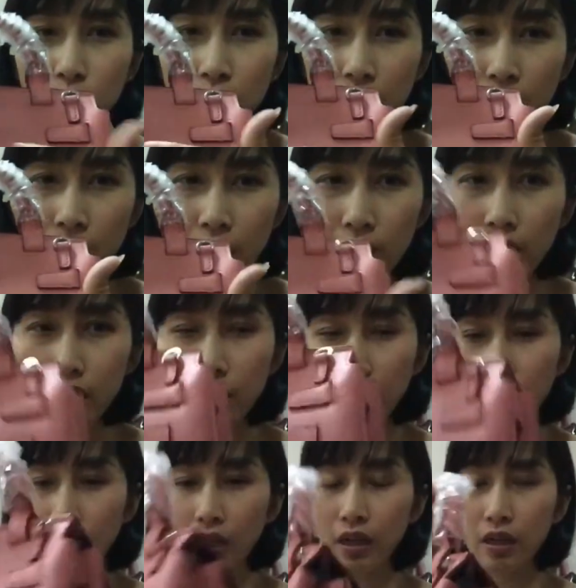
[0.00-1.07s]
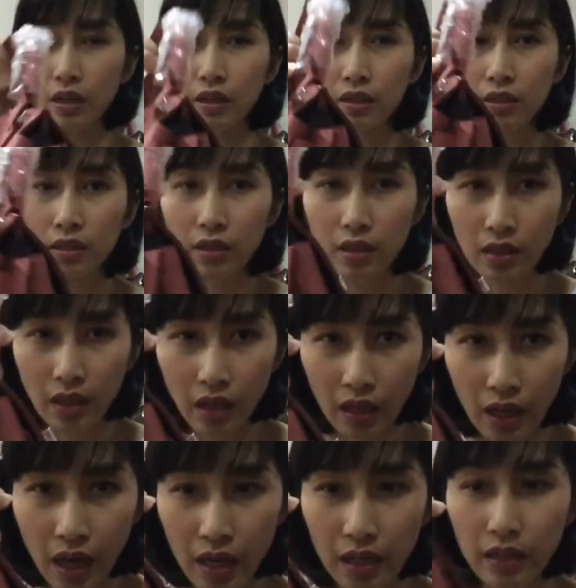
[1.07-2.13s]
รงนี้นะคะ
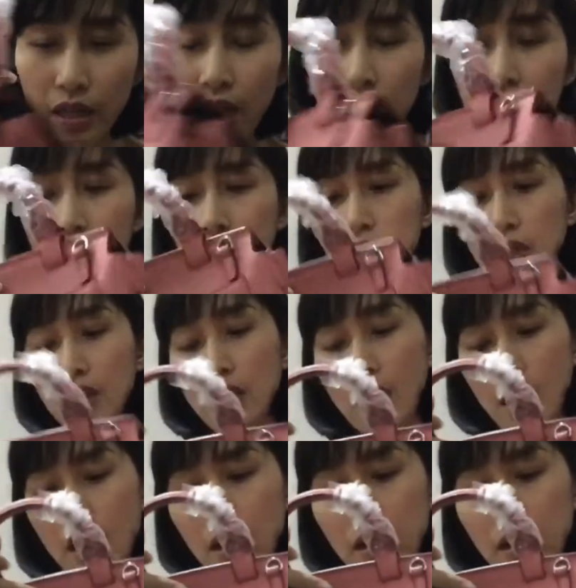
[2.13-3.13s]
ข้างอีกด้านหนึ่งนะคะ